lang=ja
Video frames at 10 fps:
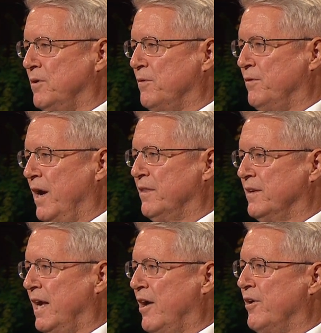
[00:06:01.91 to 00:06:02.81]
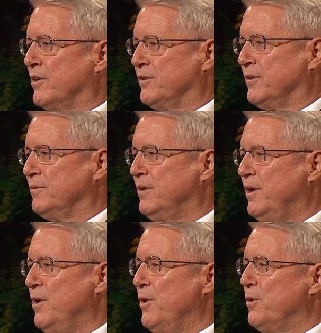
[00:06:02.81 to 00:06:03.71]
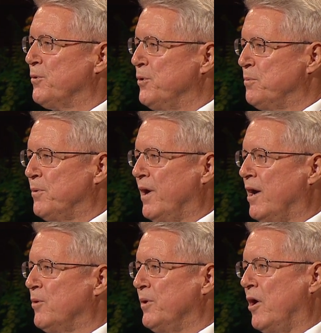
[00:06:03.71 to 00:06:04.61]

最も基本的で重要な原則